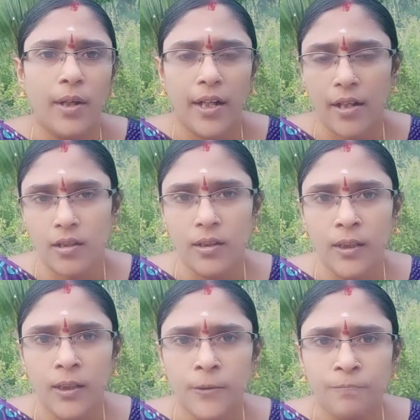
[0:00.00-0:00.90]
மாறிடும்
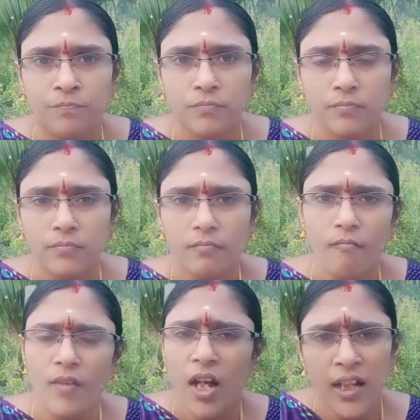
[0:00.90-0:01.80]

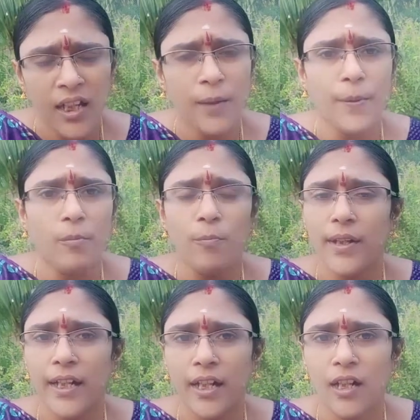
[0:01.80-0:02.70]
அதுக்கப்புறமும்
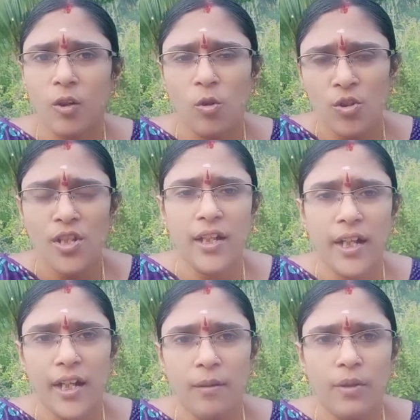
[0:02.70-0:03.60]
பார்த்திங்கன்னா கொஞ்சம்
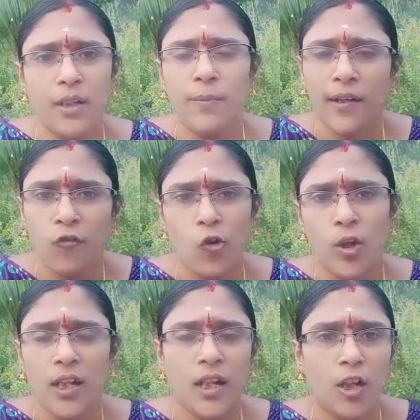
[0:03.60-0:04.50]
நேரம் அந்த பிளட் ஃப்ளோ
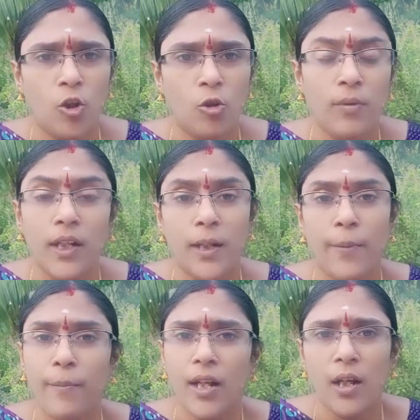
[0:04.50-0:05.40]
அதெல்லாம் இருக்கும்
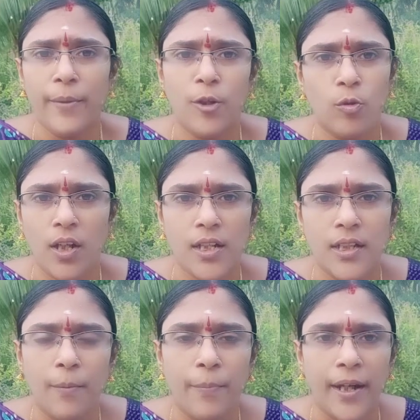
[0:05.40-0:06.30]
அதுக்கப்புறம் எல்லாமே டோட்டலாக
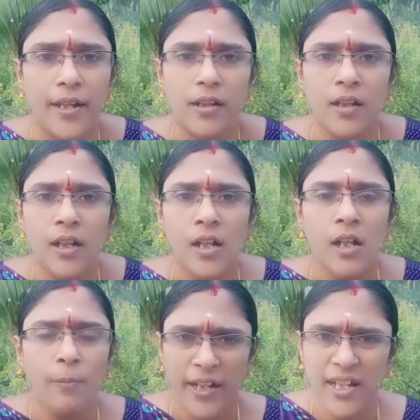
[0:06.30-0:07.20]
ஸ்டாப் ஆகிடுது
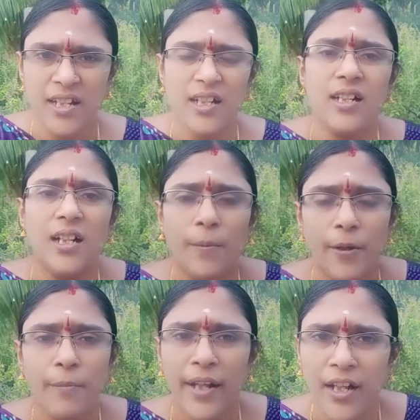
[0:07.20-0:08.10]
இப்போ இறந்ததுக்கு
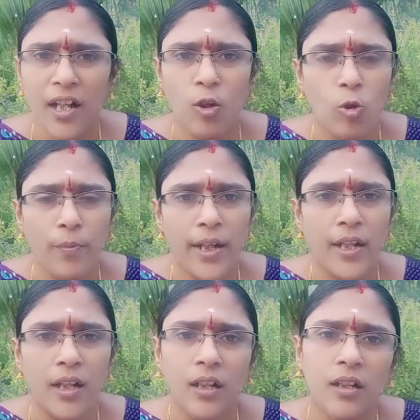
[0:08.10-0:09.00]
அப்புறம் என்ன ஆகும் அப்படின்னா